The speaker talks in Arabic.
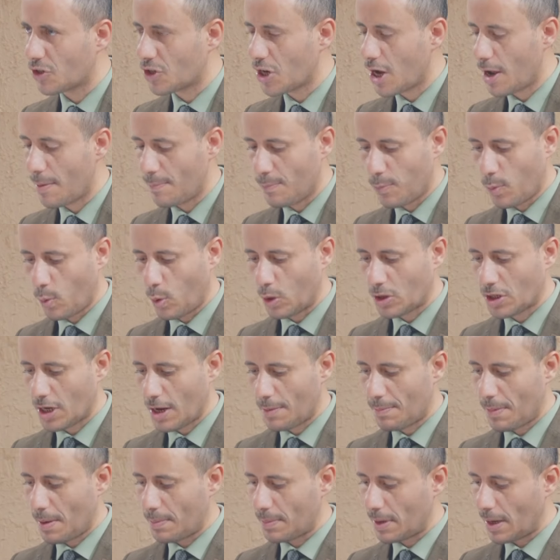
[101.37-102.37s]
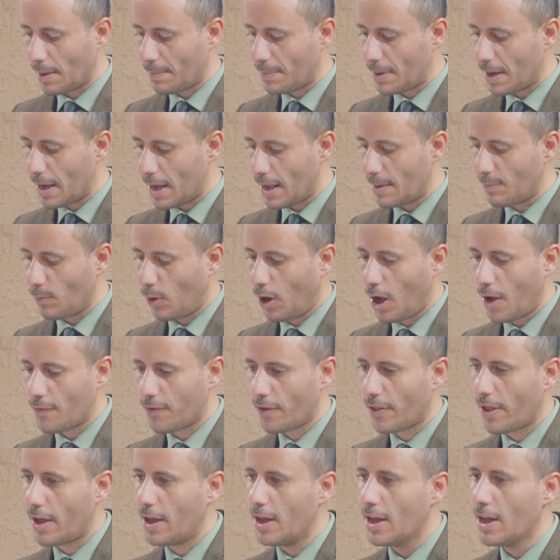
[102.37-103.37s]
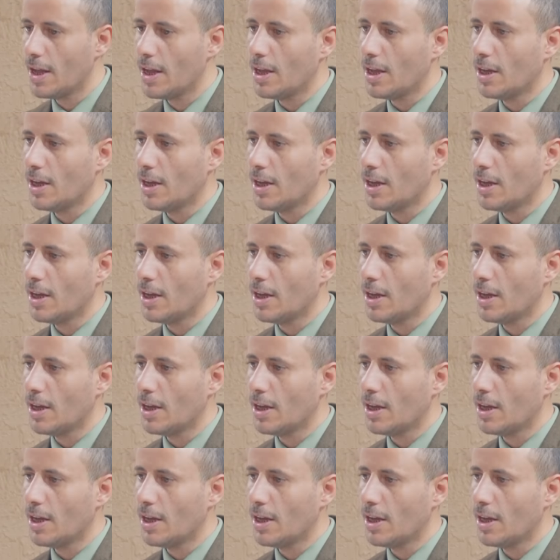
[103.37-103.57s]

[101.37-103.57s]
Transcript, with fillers: شاب وشابة من أبناء المحافظة